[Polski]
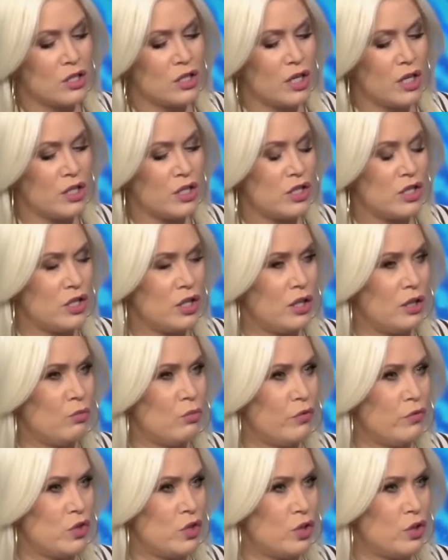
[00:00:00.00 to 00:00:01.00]
częściej
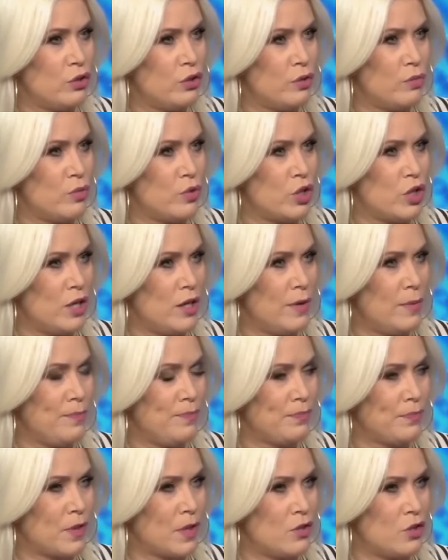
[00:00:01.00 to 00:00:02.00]
mówi się o tym, że
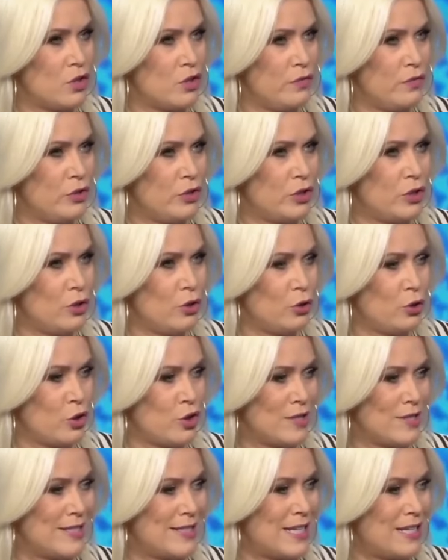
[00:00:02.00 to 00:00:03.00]
mm, rzeczywiście no
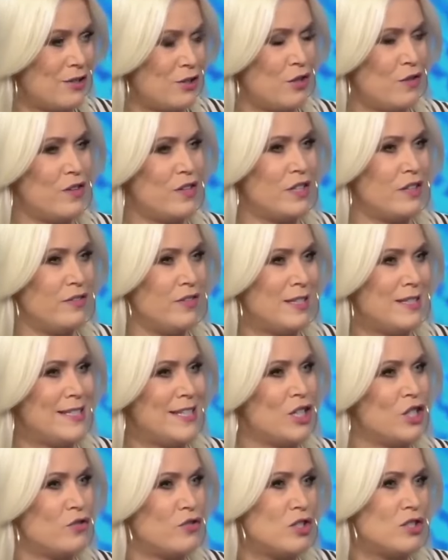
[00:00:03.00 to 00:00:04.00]
to jest zdecydowanie
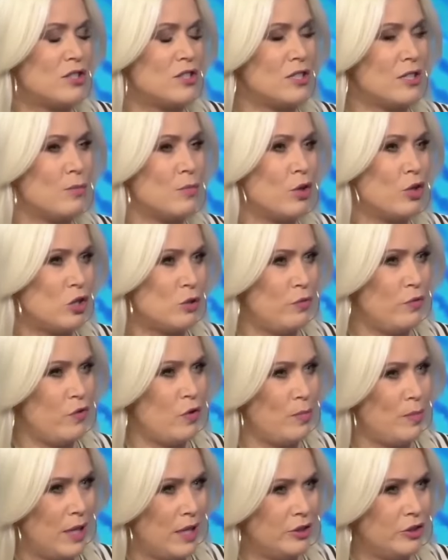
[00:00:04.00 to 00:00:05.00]
więcej niż wszyscy sobie mogliśmy
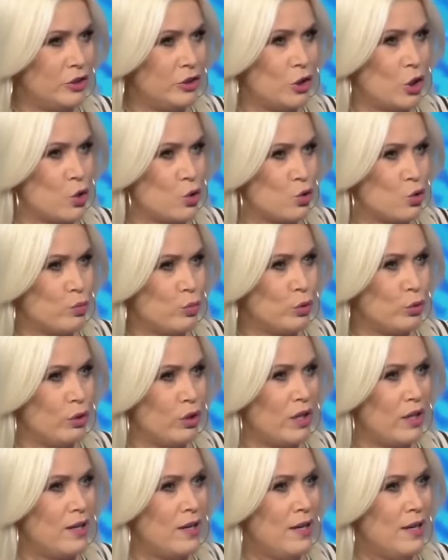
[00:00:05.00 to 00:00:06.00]
wyobrazić osób,
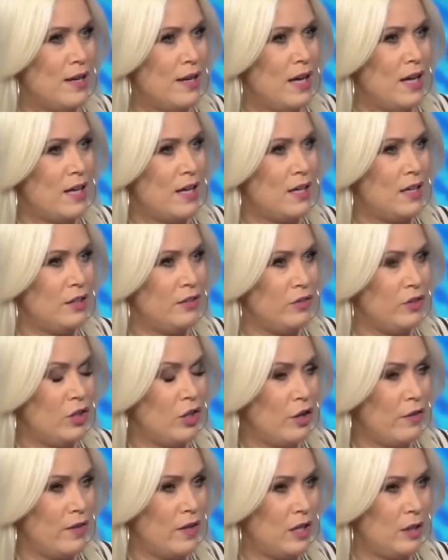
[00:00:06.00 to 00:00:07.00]
które e,
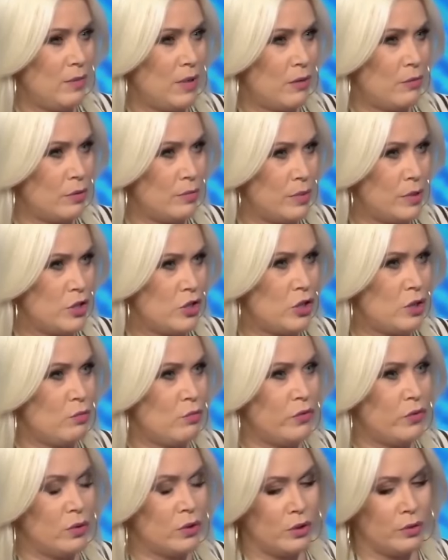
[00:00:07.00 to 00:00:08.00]
inwigilowane miały być.
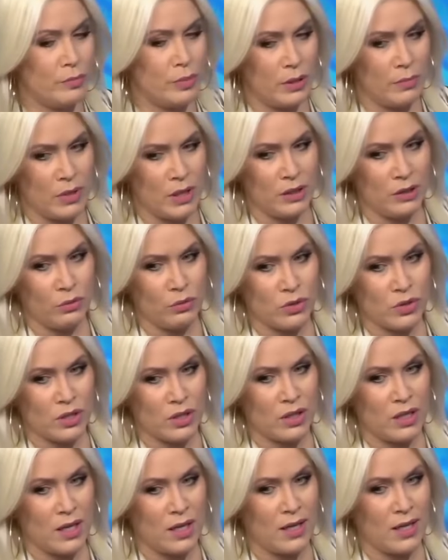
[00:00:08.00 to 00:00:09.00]
Mówił o tym premier
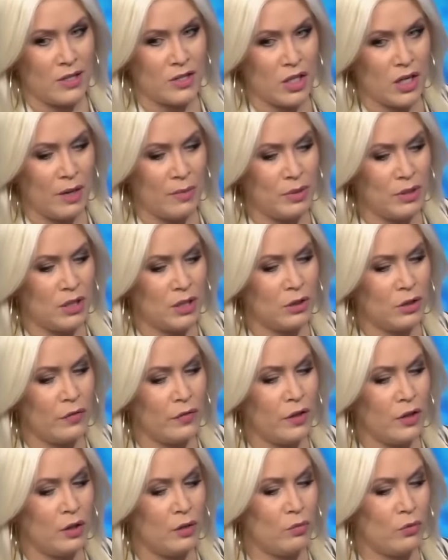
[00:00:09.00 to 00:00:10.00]
Tusk na Radzie
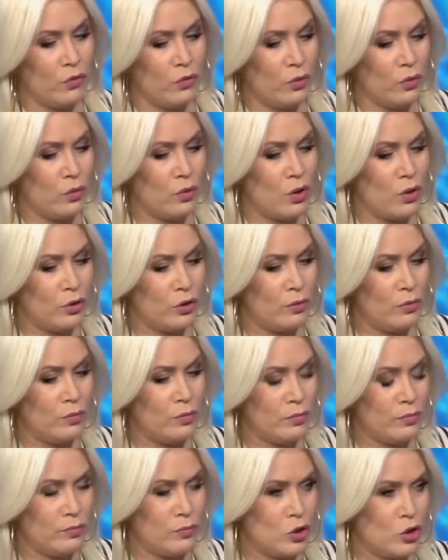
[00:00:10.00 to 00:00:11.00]
Gabinetowej, mówił o
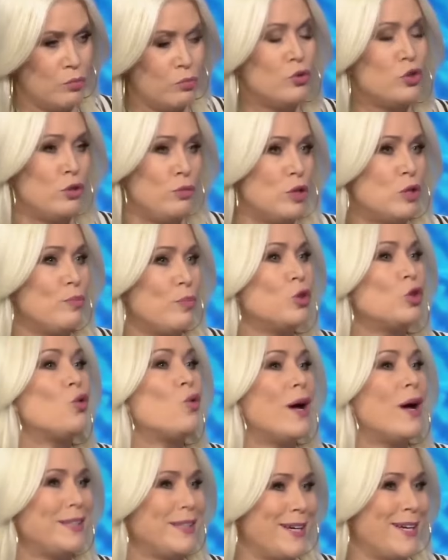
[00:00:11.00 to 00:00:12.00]
tym, czyli musi mieć
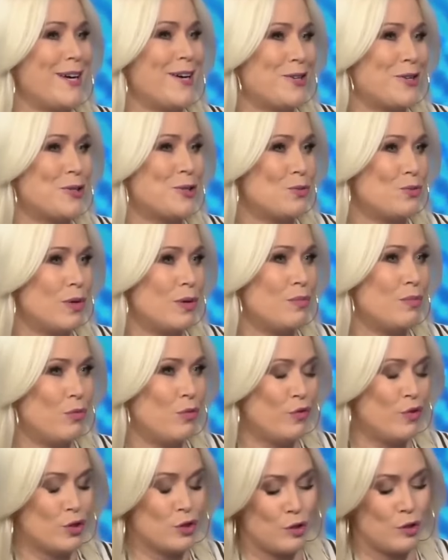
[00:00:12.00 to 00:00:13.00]
podkładkę, jak rozumiem,
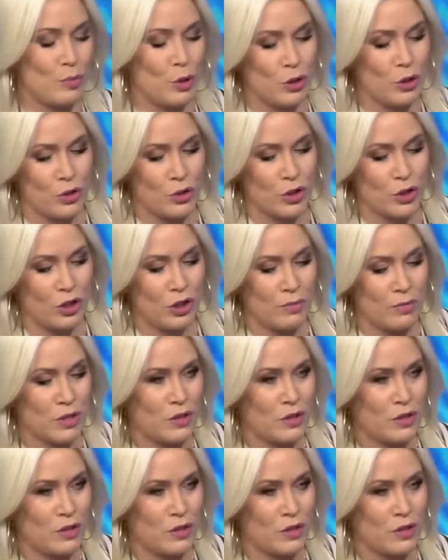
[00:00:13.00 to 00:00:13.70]
mhm. mówiąc potocznie, no bo